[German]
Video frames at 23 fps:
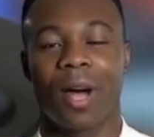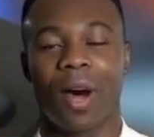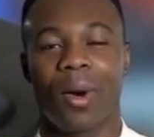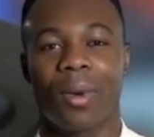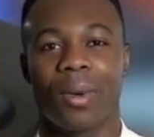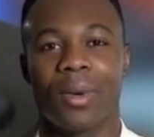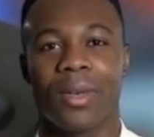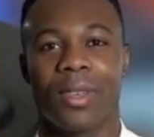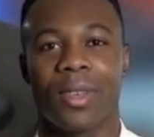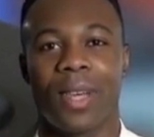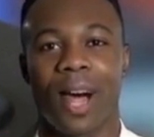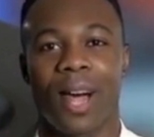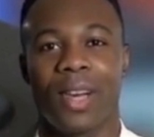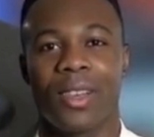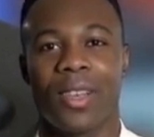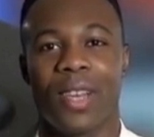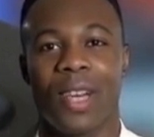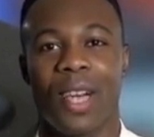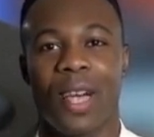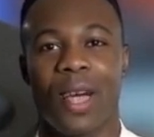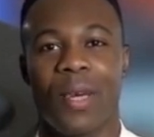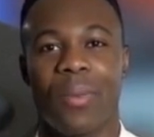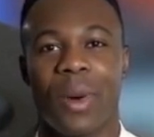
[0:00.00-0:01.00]
Auch Sky
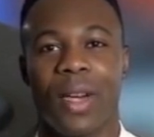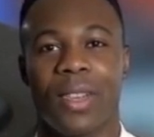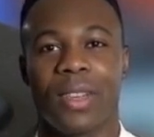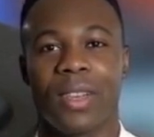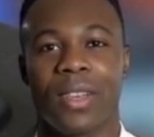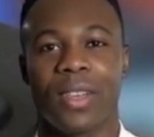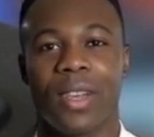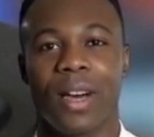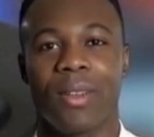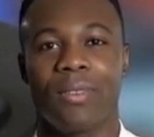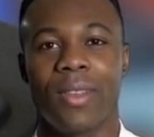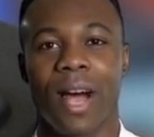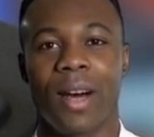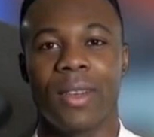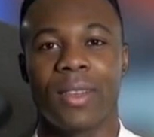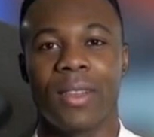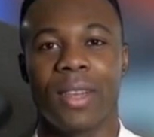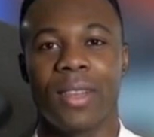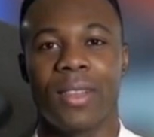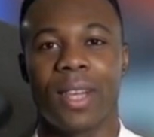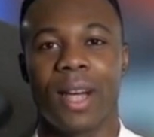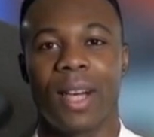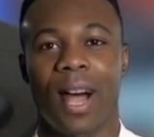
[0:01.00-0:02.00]
Ticket bietet dir
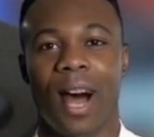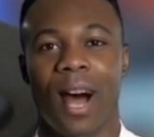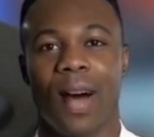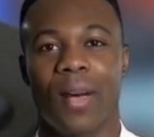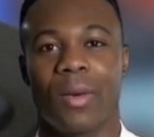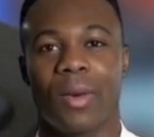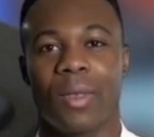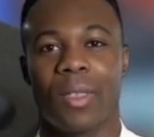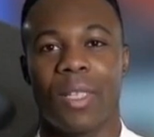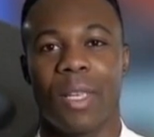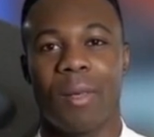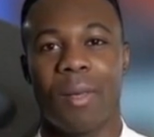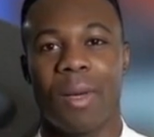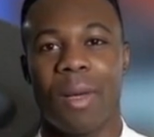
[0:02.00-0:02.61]
Fernsehsender an.